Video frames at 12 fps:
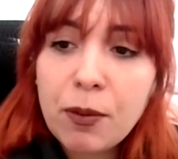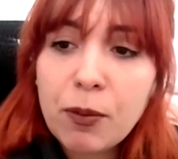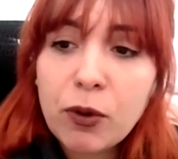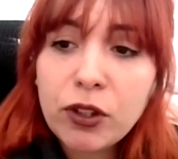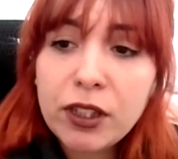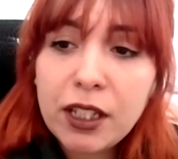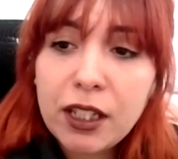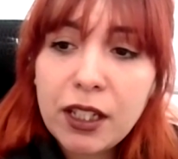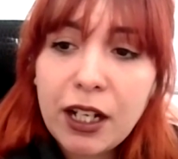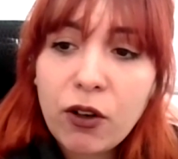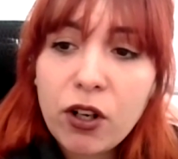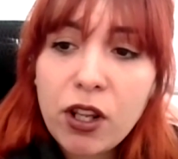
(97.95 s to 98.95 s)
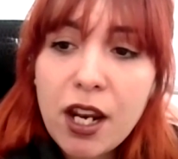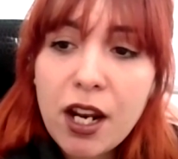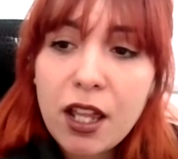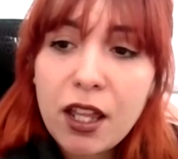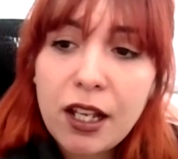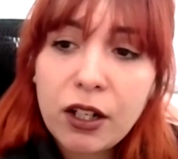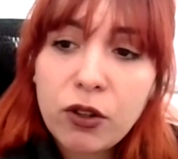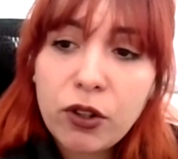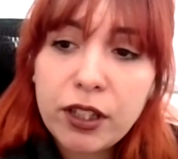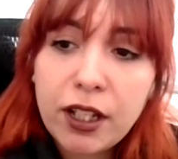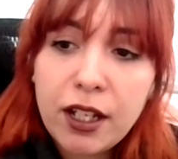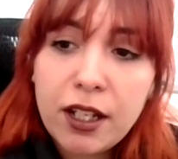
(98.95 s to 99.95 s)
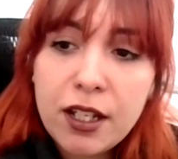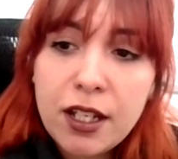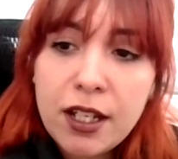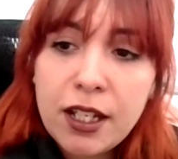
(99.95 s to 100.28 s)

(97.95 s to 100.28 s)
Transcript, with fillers: piemonte de la cordillera de la costa,